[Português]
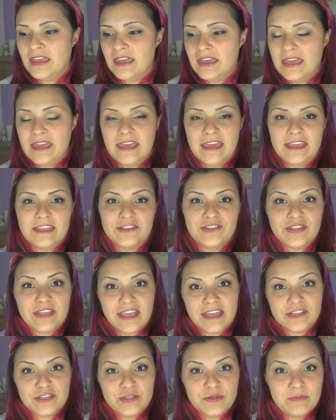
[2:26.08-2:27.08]
é, de
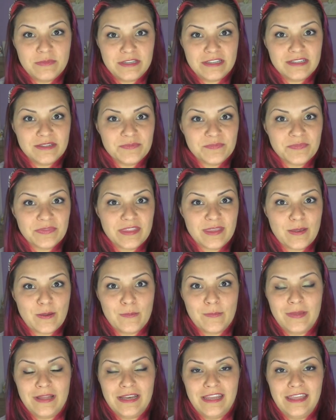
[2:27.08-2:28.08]
cashmere, que é
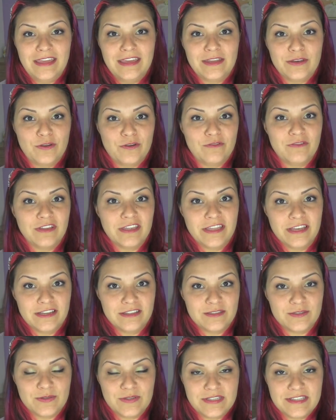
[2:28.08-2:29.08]
uma linha nova que
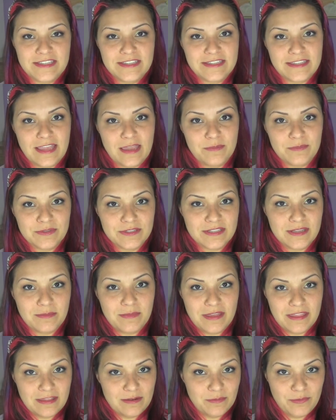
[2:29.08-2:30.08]
lançou esses tempos, da
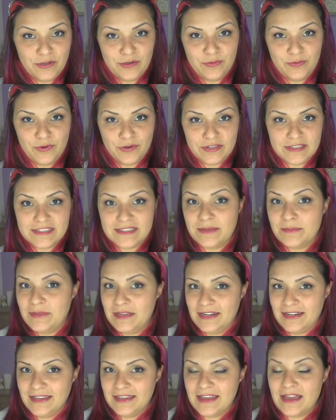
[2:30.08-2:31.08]
Bath Body Works, é
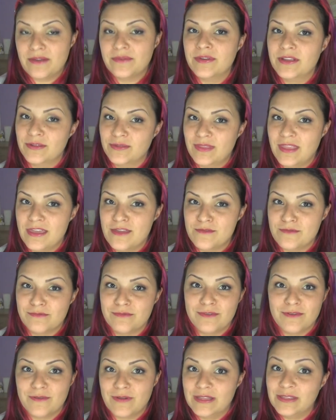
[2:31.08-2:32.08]
bem legal. Eu tenho
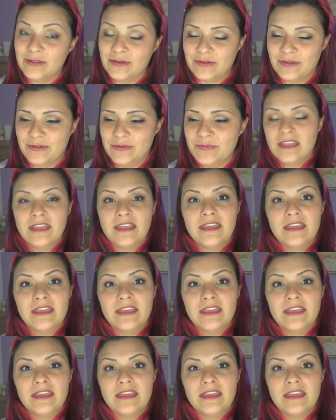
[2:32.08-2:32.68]
um, eu adoro.